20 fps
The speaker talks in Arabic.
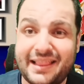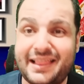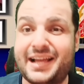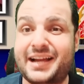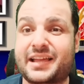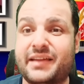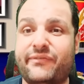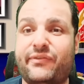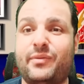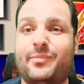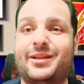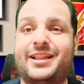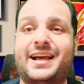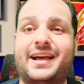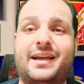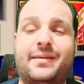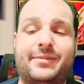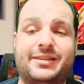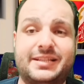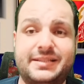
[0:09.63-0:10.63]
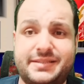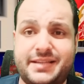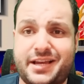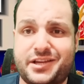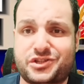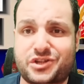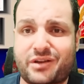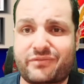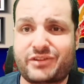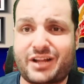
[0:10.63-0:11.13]
لكن في البدايه ما
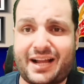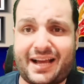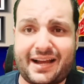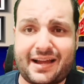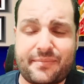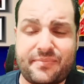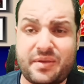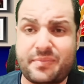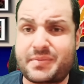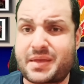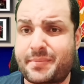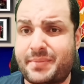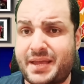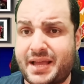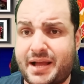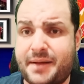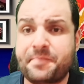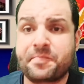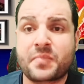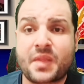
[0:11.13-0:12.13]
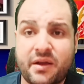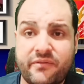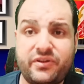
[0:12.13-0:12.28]
تنساش افضل حاجه بنبدا بيها